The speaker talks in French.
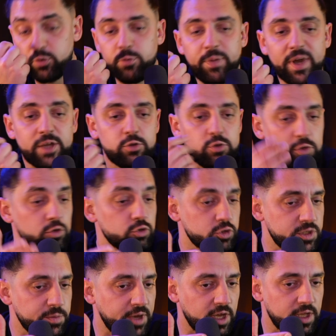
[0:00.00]
plupart du temps,
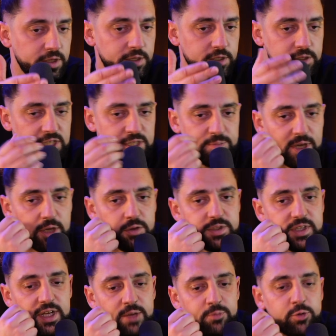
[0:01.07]
je ne sais pas hein, mhm.
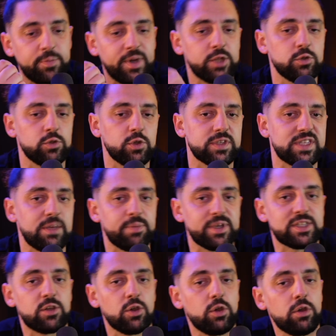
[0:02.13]
d'expérience, la plupart du temps c'est
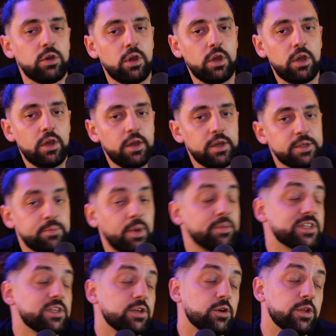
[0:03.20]
parce que pas
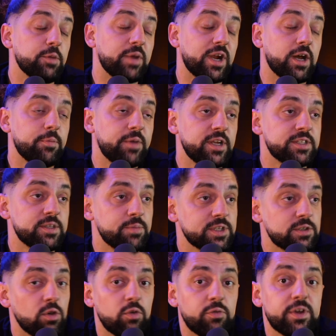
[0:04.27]
parce qu'il connaît pas le rappel, c'est
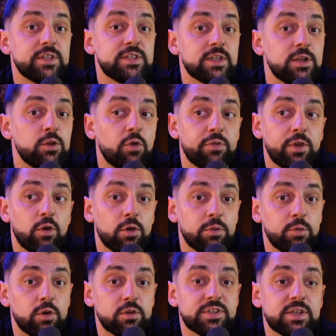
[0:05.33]
parce qu'en fait, c'est
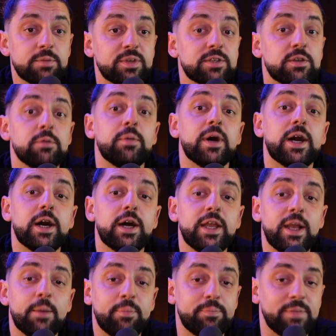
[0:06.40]
l'environnement, c'est parce qu'il bah,
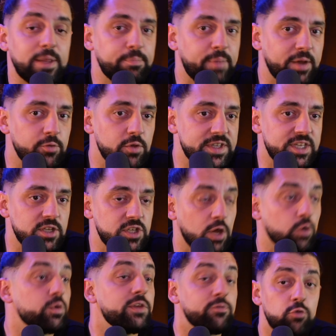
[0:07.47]
il a peut-être pas vu assez de
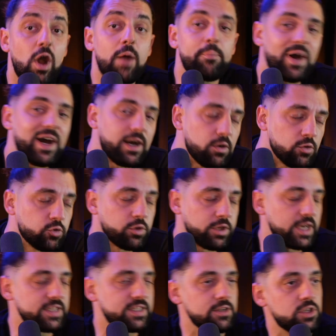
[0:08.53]
chiens, ou il voit pas en tout
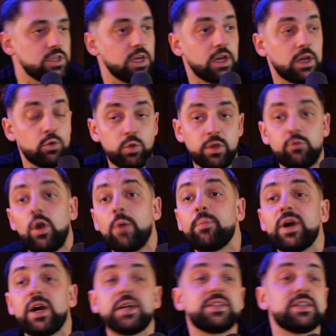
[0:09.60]
cas assez de chiens, ou il voit
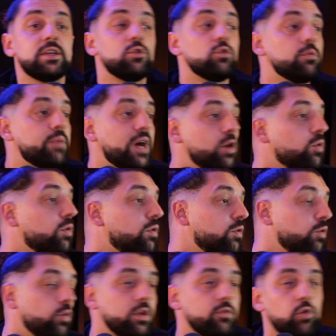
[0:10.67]
pas assez de
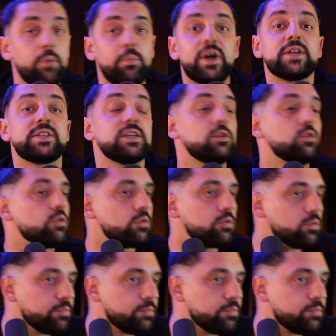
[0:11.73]
ballons, ou il voit pas assez de.